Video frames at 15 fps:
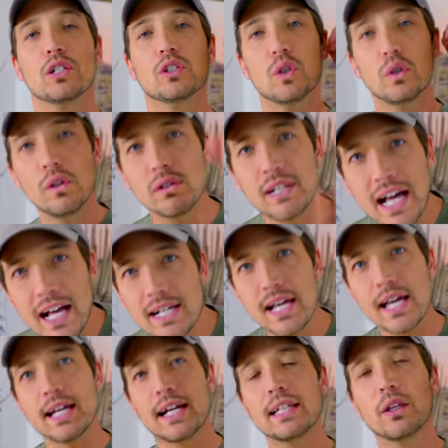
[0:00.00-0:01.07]
その考
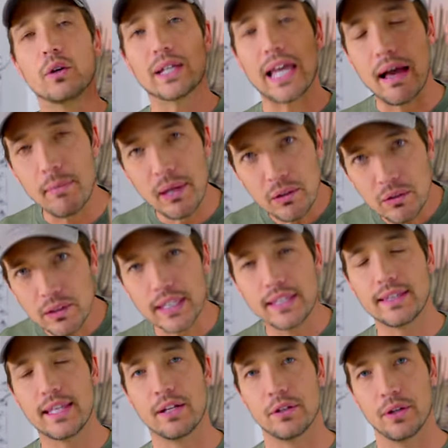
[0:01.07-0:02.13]
え方をやめろって
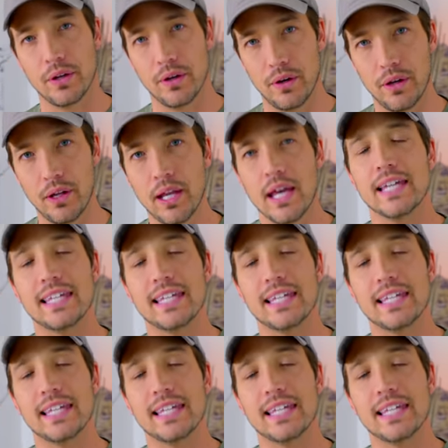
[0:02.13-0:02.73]
言ってるのよ。